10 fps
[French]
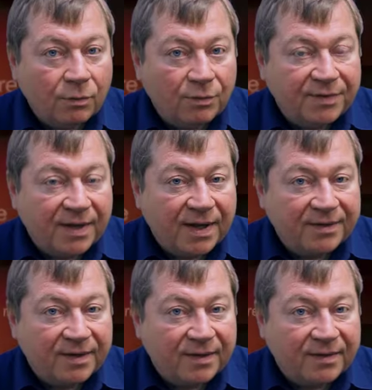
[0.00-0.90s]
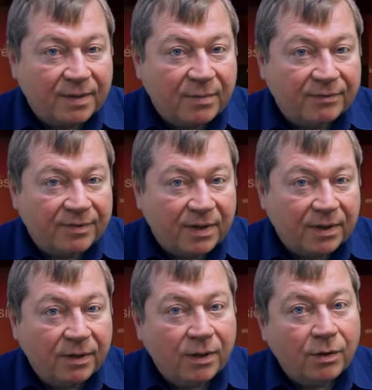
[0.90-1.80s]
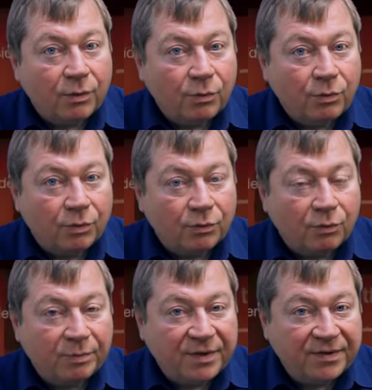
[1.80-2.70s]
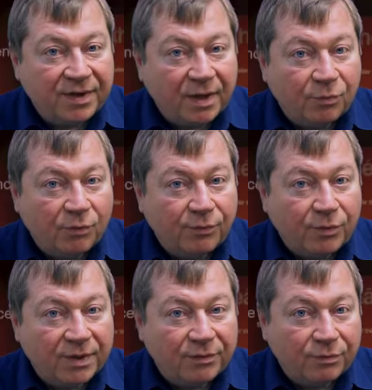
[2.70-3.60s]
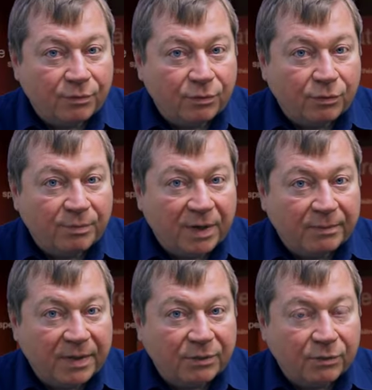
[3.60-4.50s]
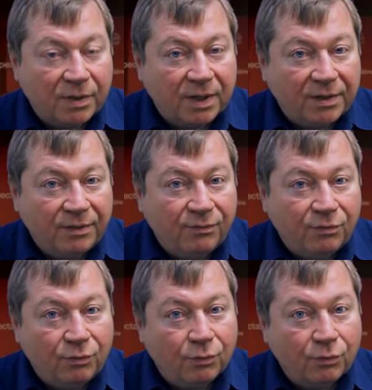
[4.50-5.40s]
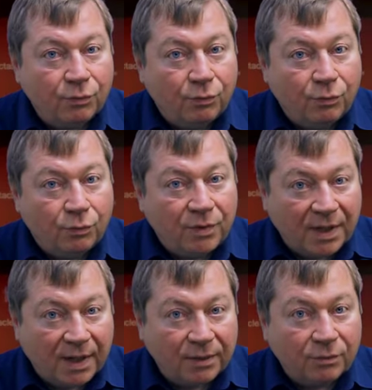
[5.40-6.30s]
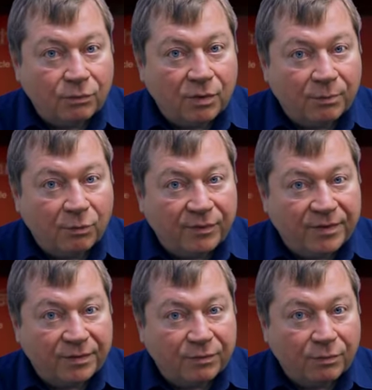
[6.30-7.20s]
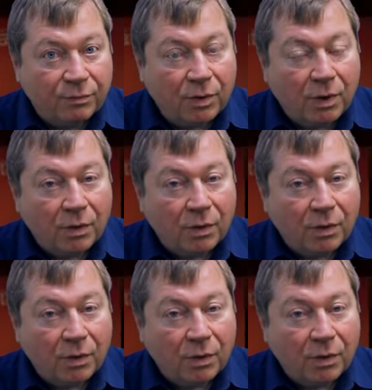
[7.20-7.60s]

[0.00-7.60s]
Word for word: Donc c'est la SAS Lamava, une entreprise qui a pour vocation de permettre la diffusion du théâtre, de l'improvisation,